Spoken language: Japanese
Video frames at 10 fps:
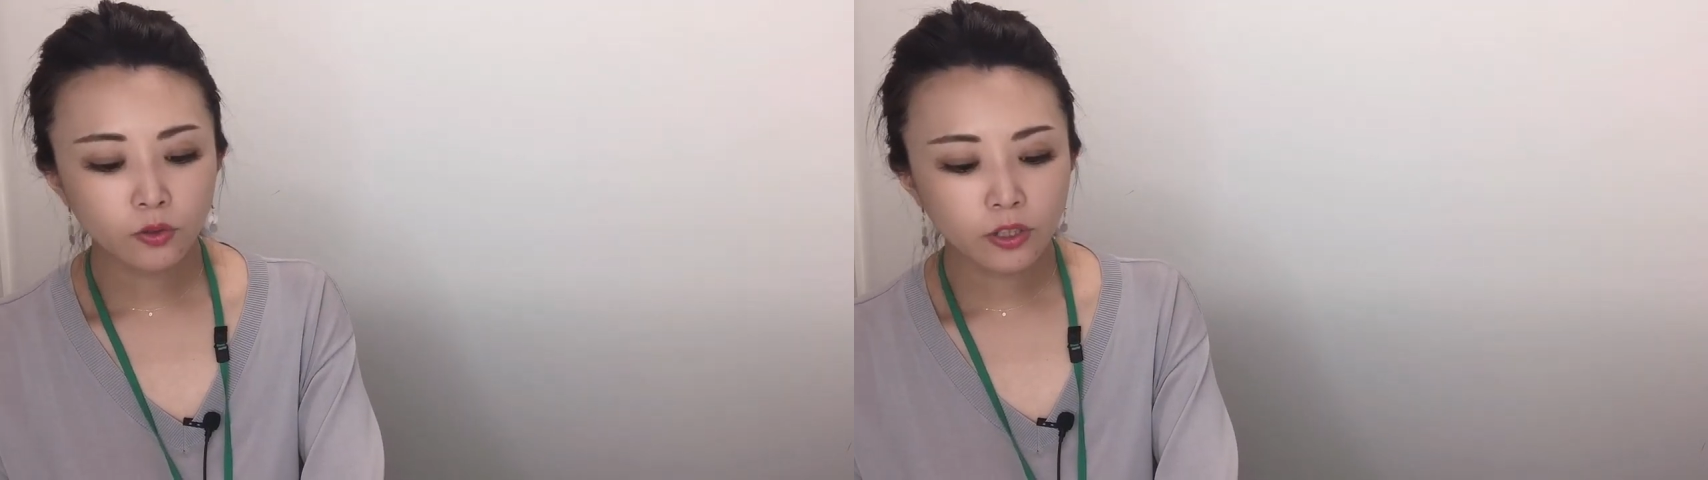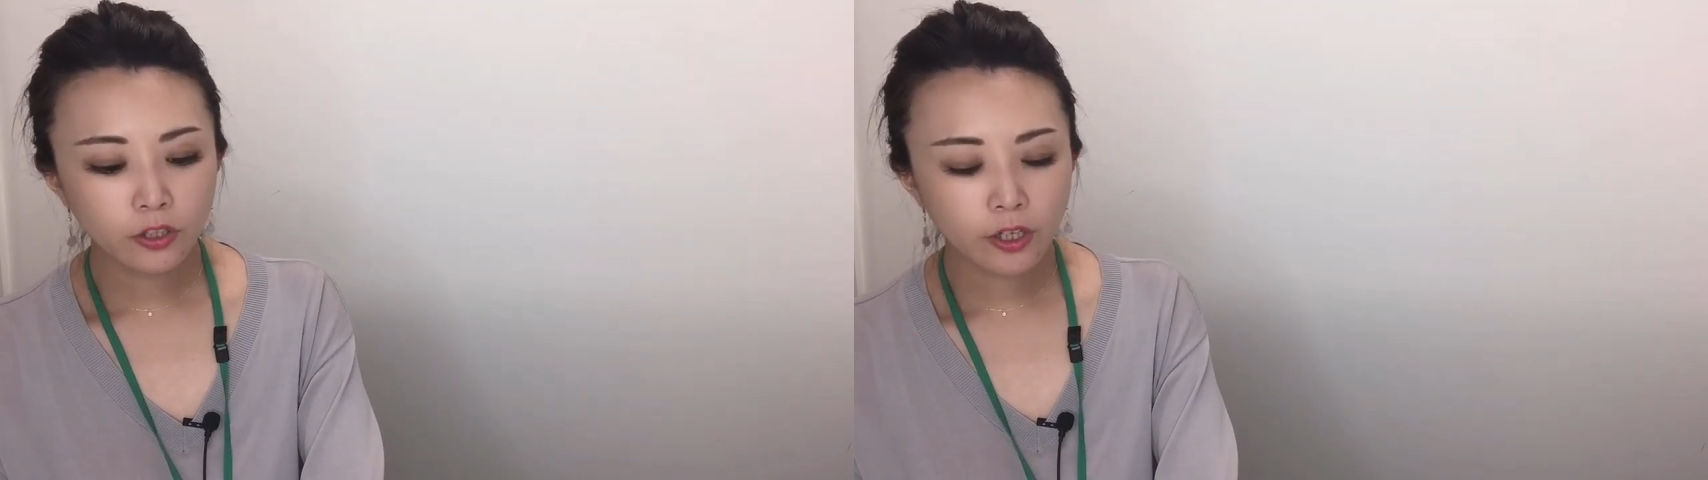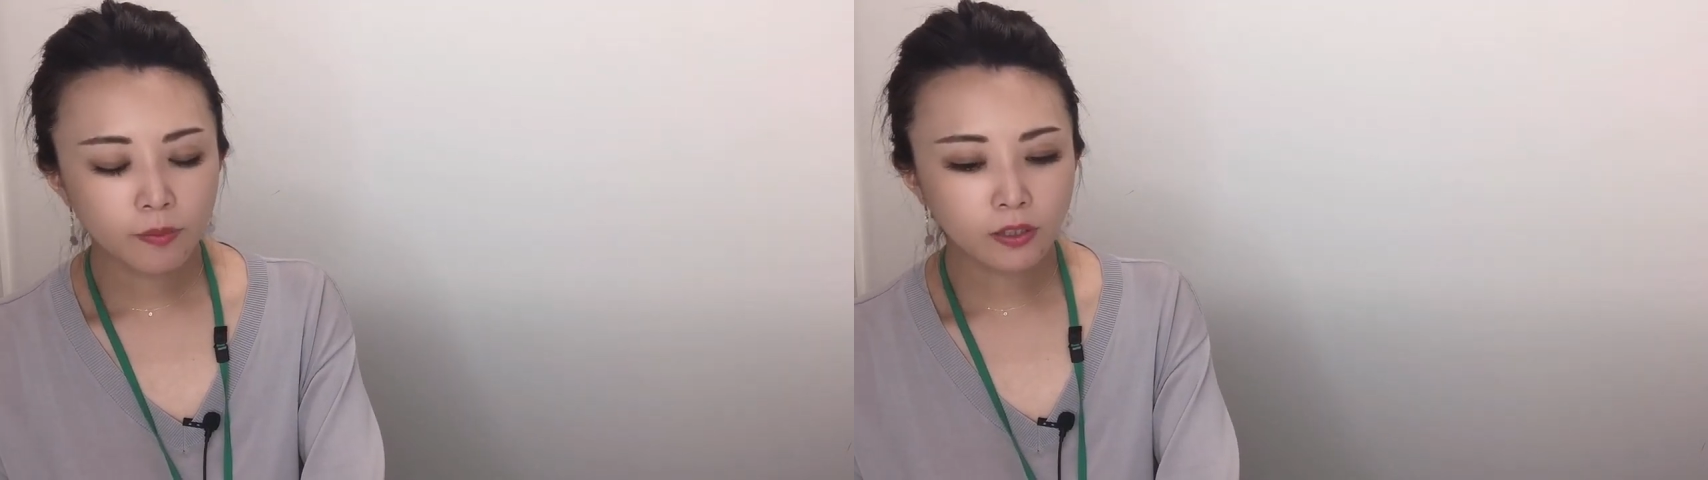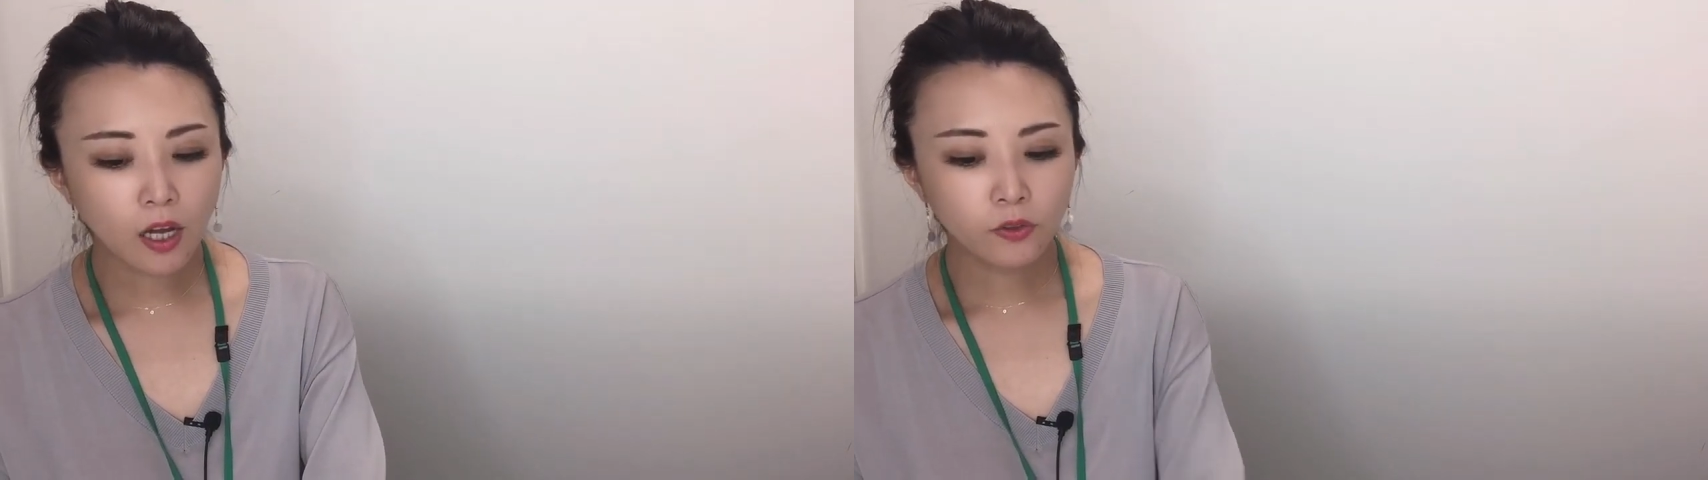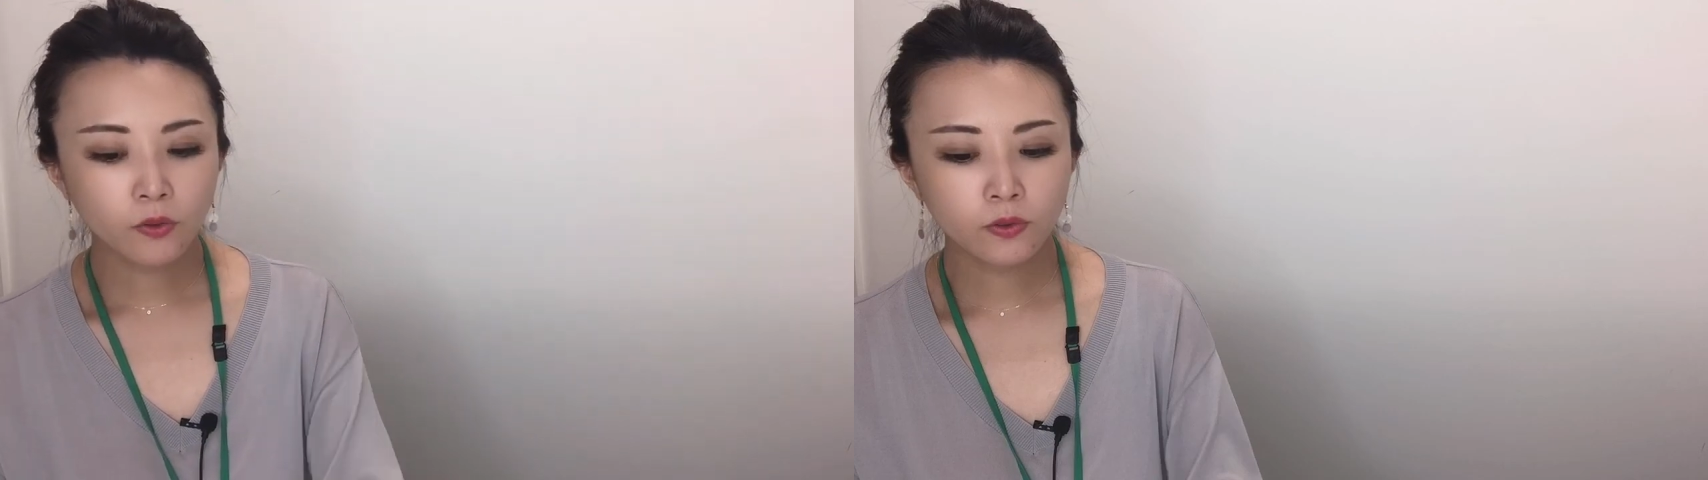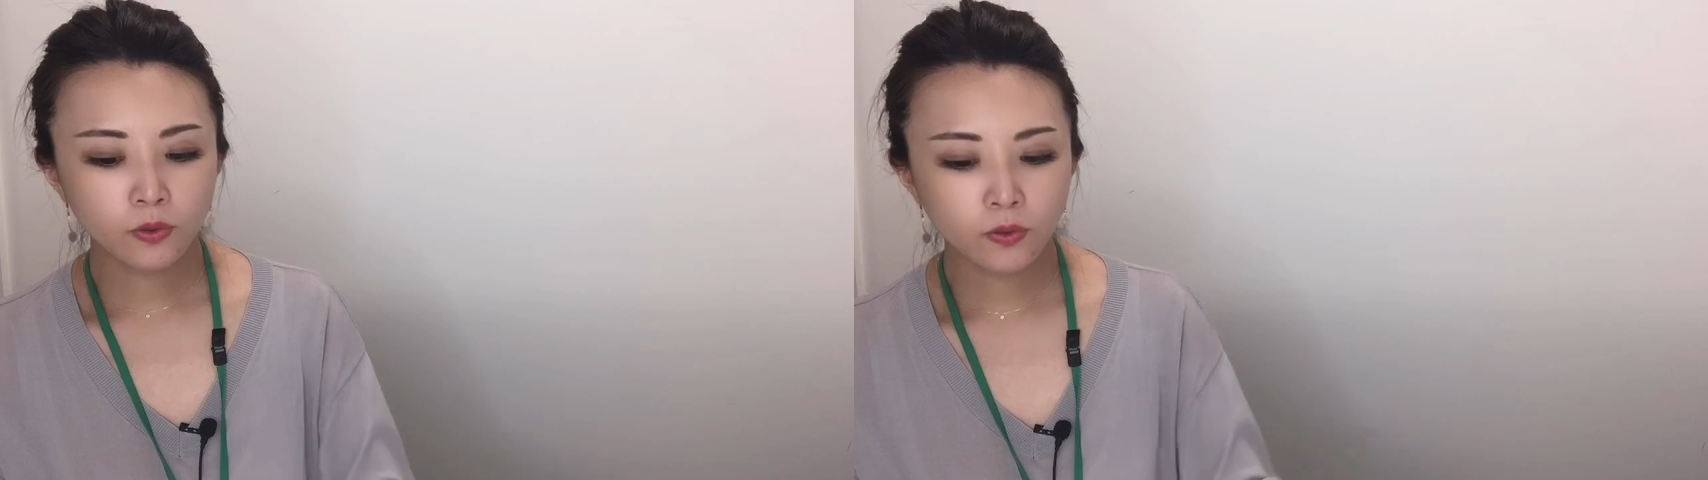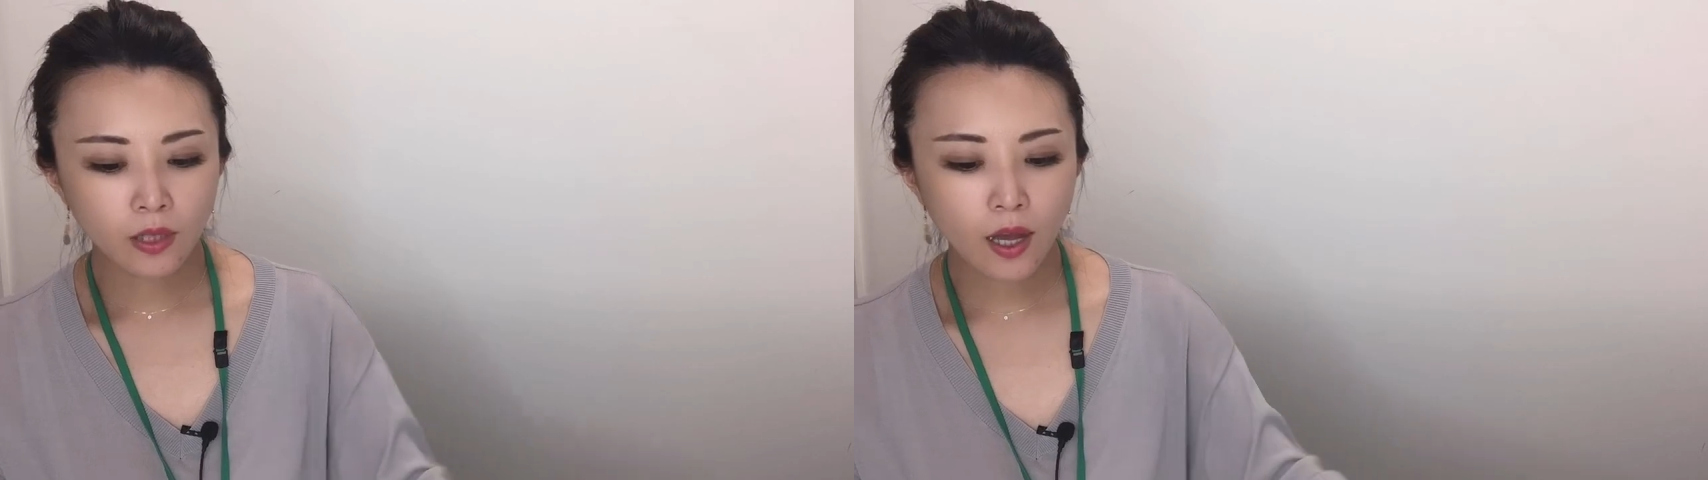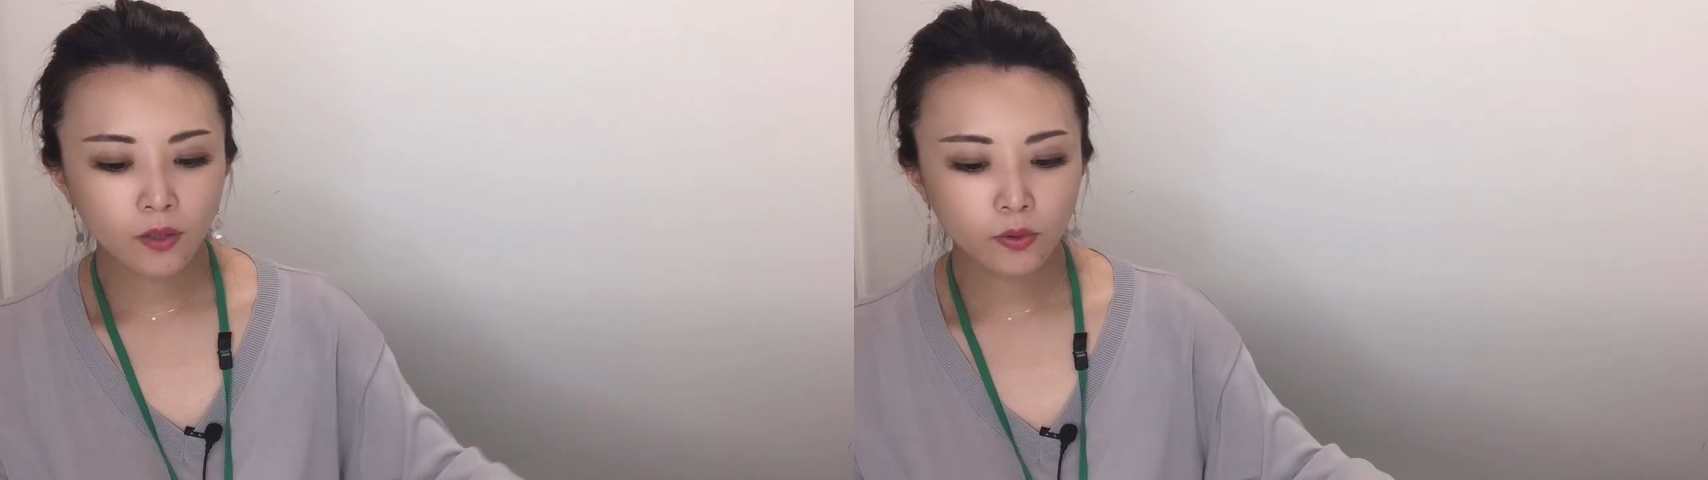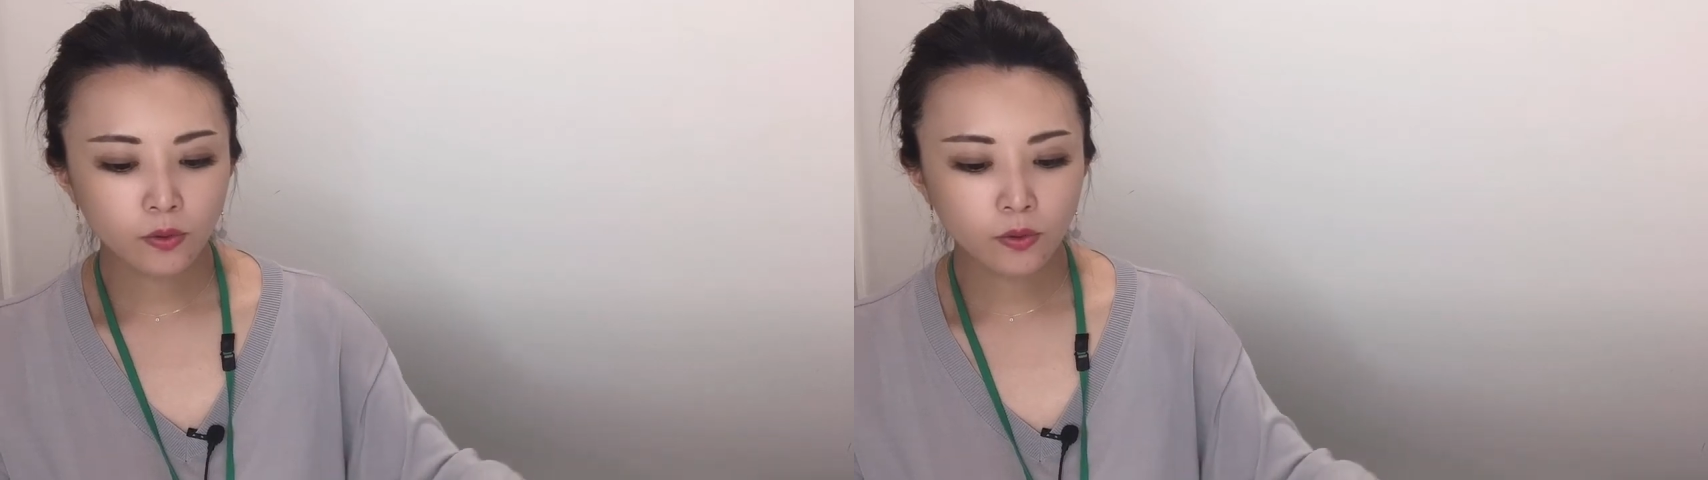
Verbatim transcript: になりますあのそうねあの